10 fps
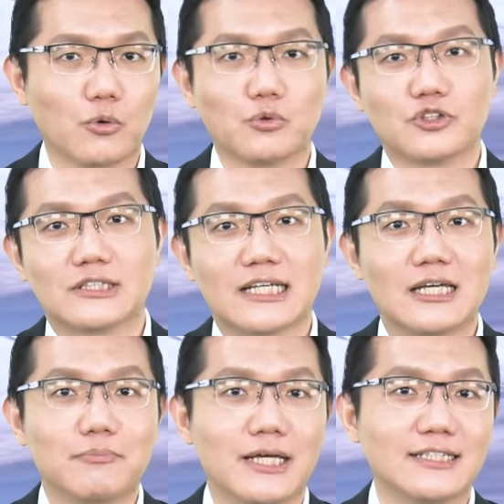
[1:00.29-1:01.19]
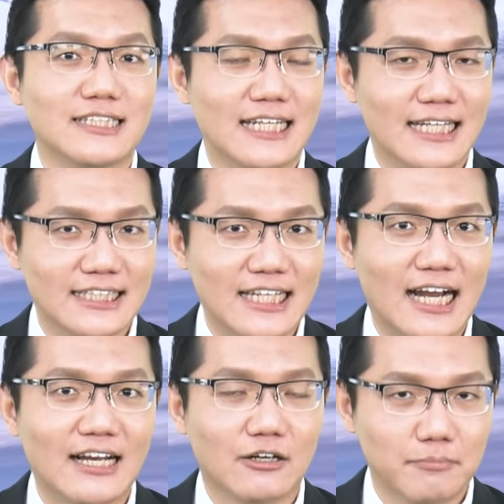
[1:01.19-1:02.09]
股市这一边，接
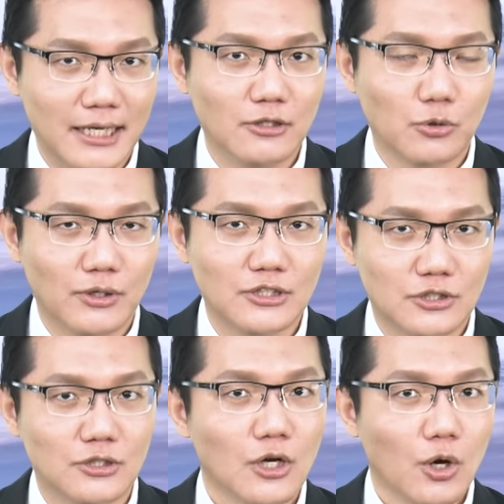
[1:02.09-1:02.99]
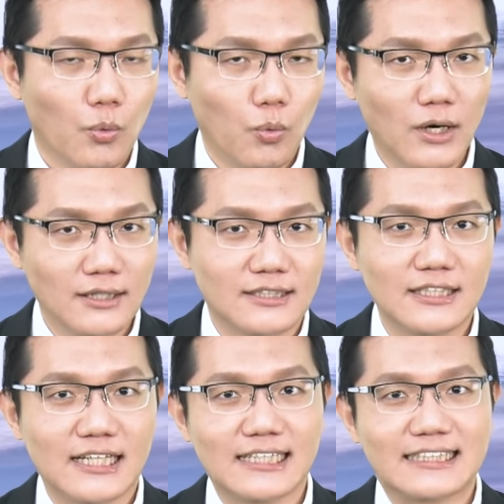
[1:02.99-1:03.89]
下来要面对的是乌俄之
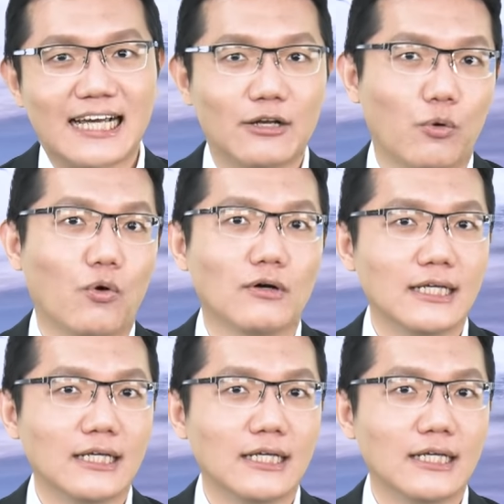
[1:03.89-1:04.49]
间的战火，